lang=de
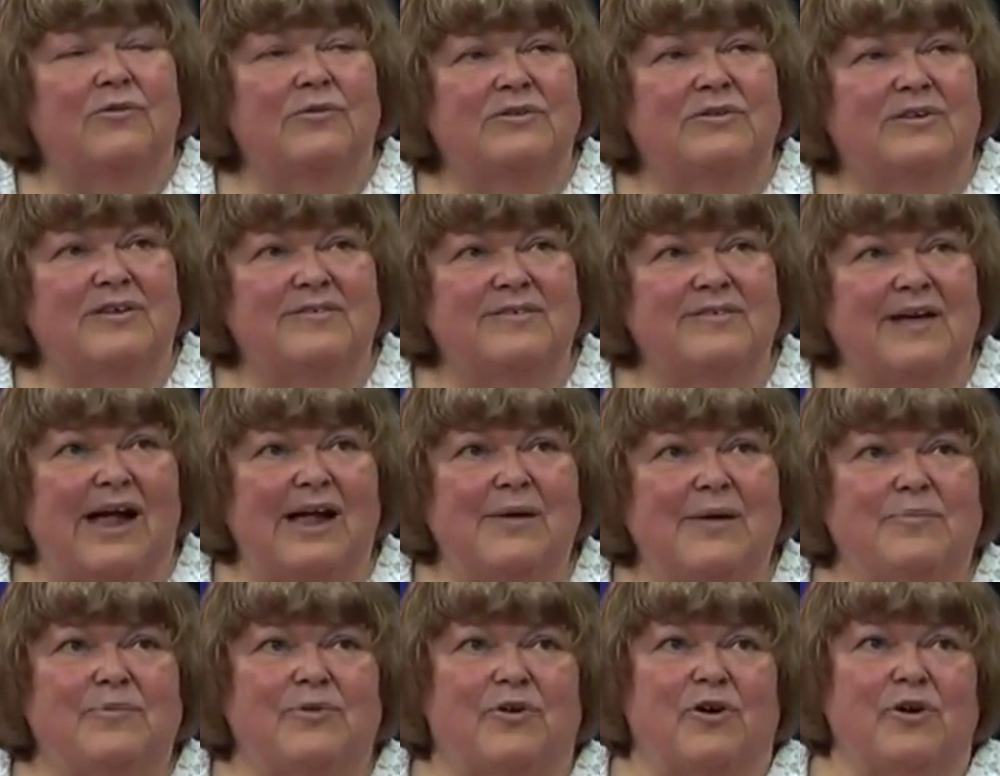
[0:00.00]
Und diese
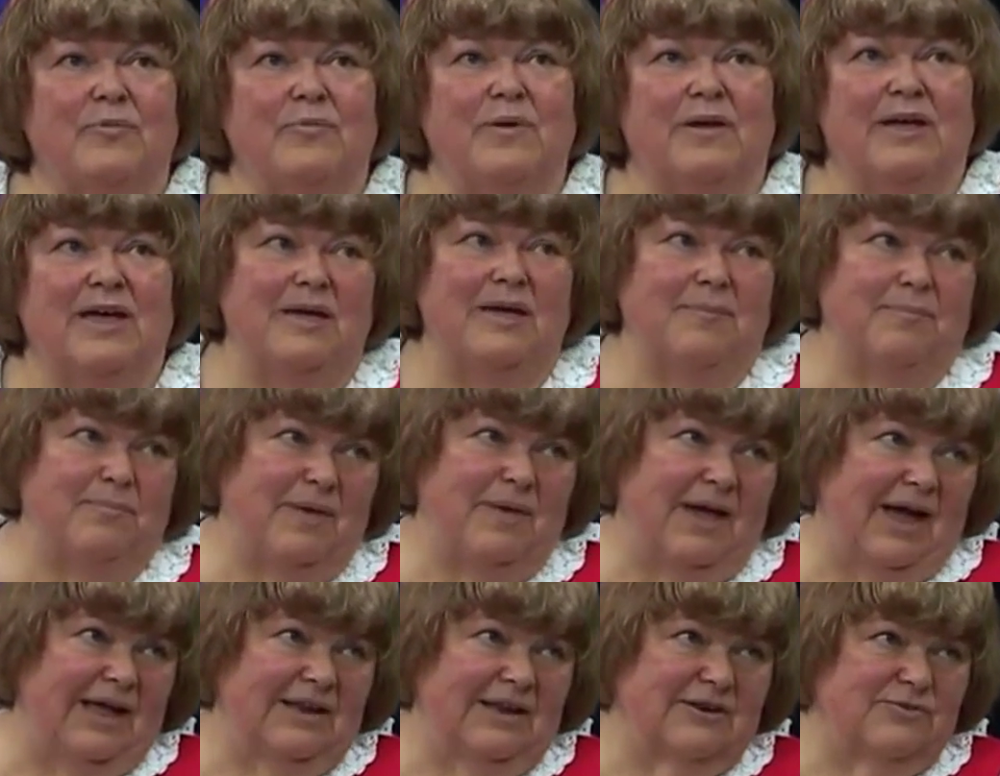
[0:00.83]
Albträume
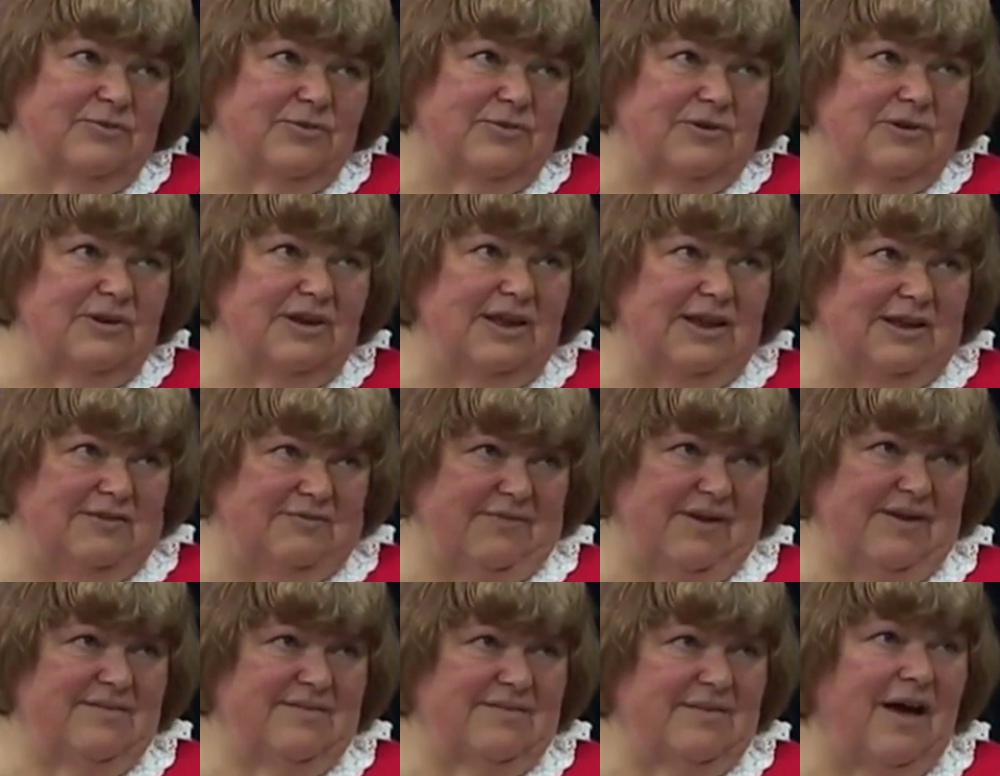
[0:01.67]
geben mir einen guten
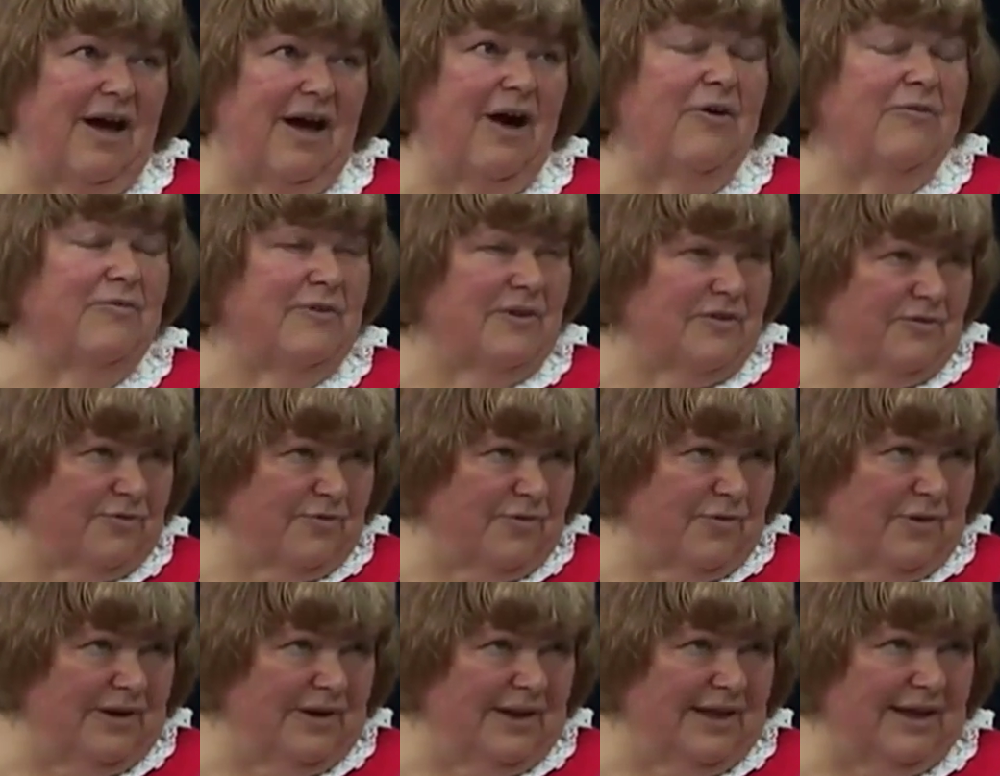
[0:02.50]
Hinweis darauf,
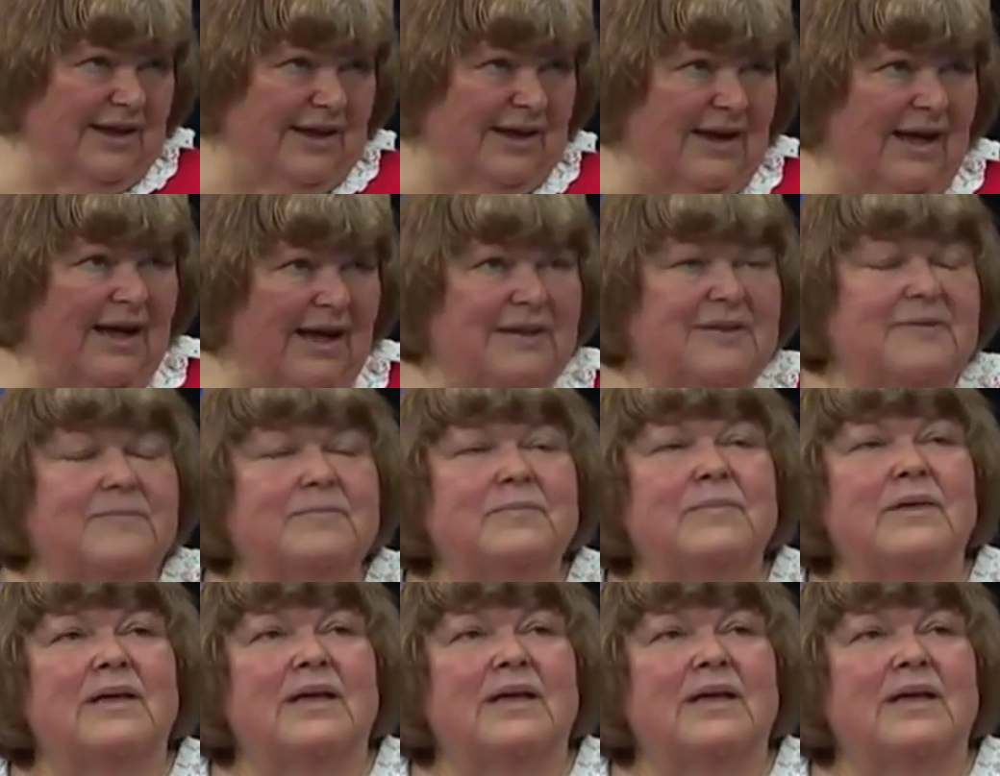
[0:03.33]
was vorliegen kann.